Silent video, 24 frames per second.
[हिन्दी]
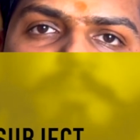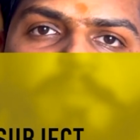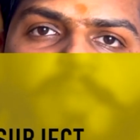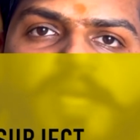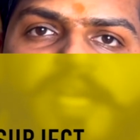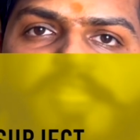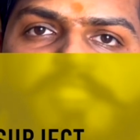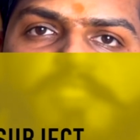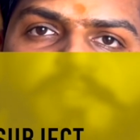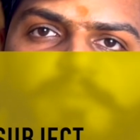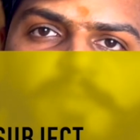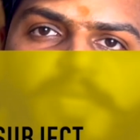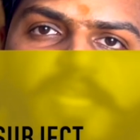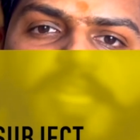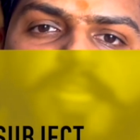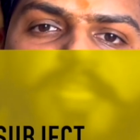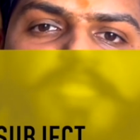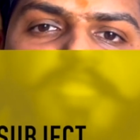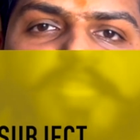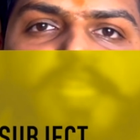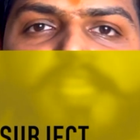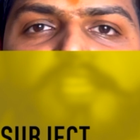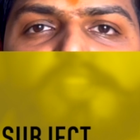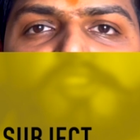पास माना
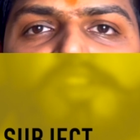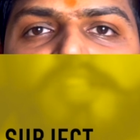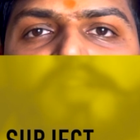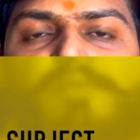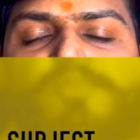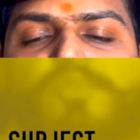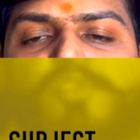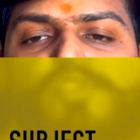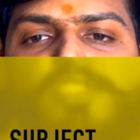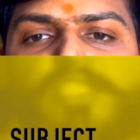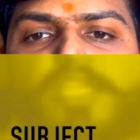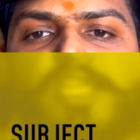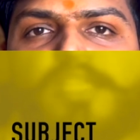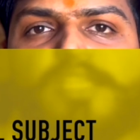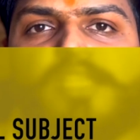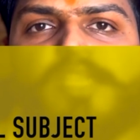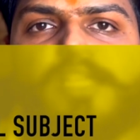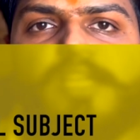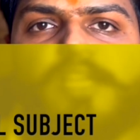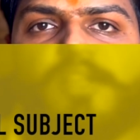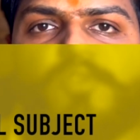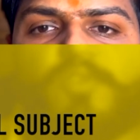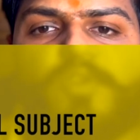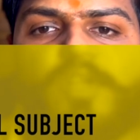जाएंगे और आपको चार्टर्ड
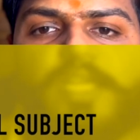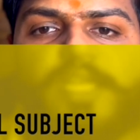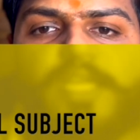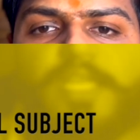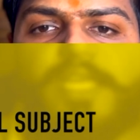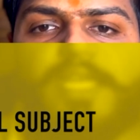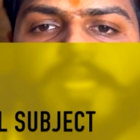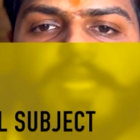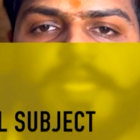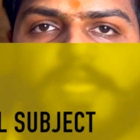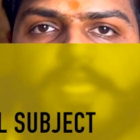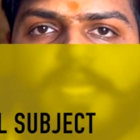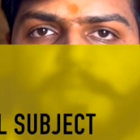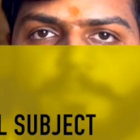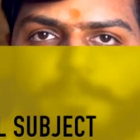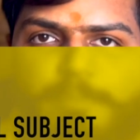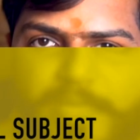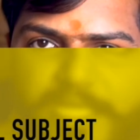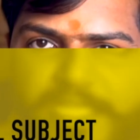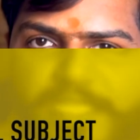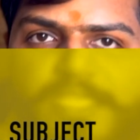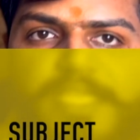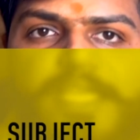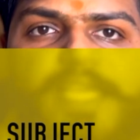अकाउंटेंट की डिग्री
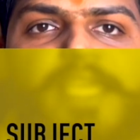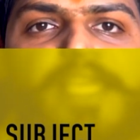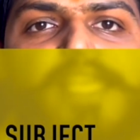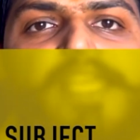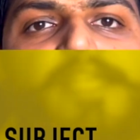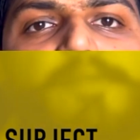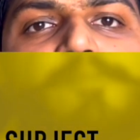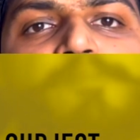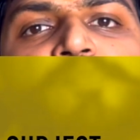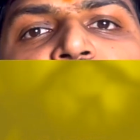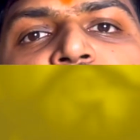मिल जाएगी